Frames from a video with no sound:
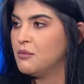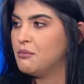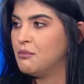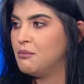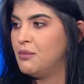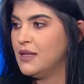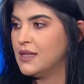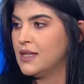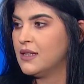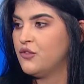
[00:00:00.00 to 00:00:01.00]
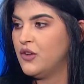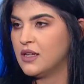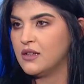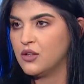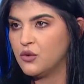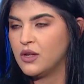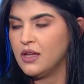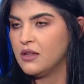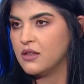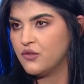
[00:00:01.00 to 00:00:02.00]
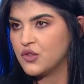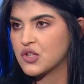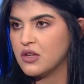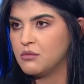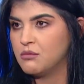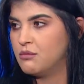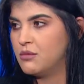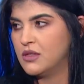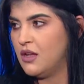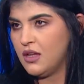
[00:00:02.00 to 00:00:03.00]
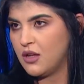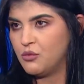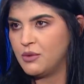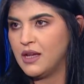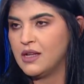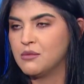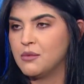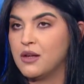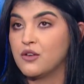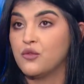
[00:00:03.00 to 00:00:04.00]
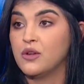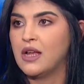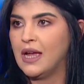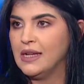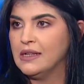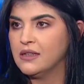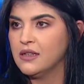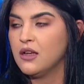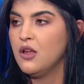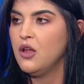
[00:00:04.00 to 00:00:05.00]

بدك تفكري إنه إيه انفجار بالضاحية أو بغيرها ما بعرف وين عائلتك